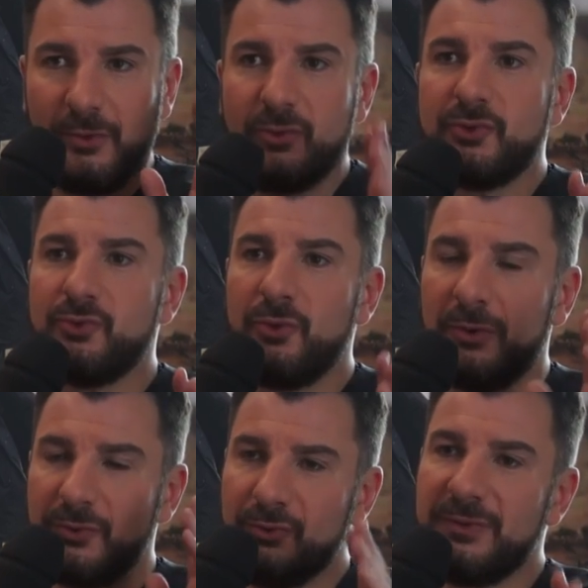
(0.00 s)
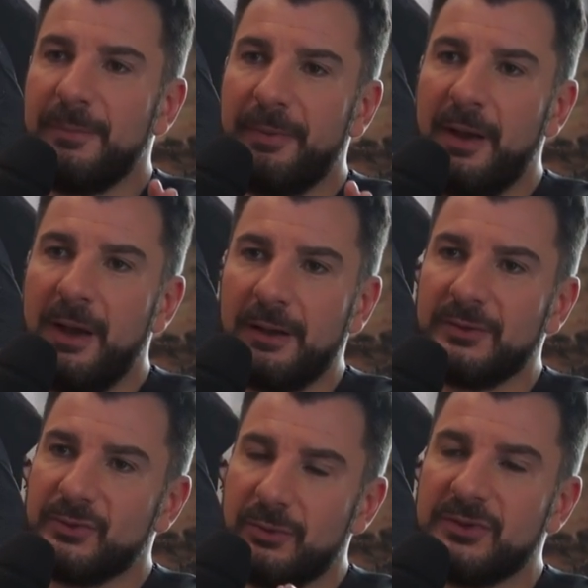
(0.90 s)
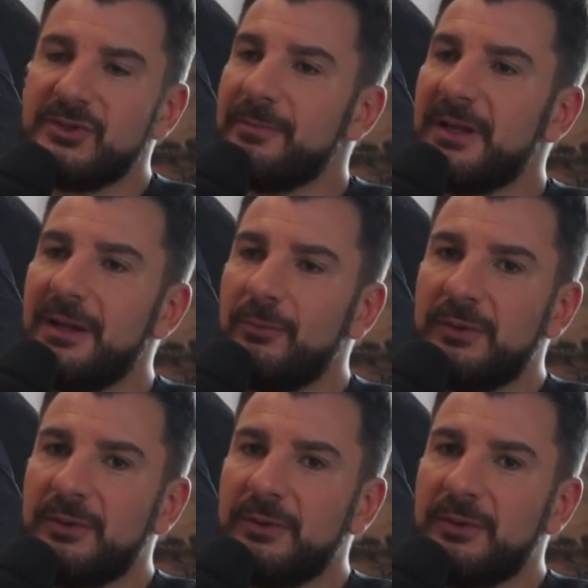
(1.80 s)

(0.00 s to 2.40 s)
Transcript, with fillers: le jour du départ sur le sommet de la